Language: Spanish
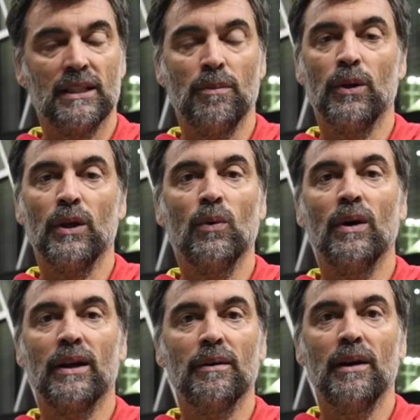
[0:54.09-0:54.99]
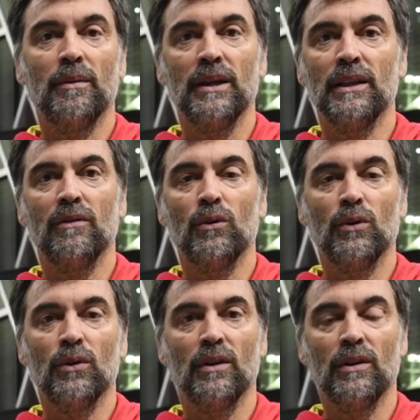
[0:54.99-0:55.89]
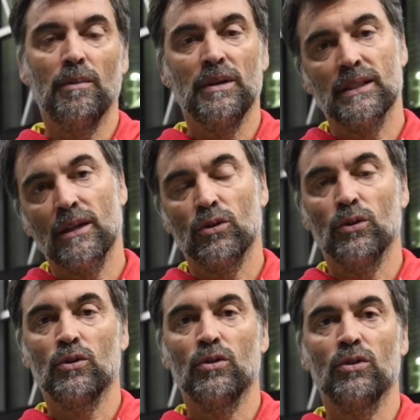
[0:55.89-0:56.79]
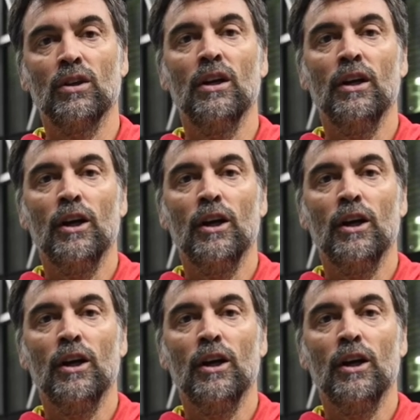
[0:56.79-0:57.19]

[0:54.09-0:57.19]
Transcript: se puede jugar eh, bien de fondo de, de pista, nosotros nos,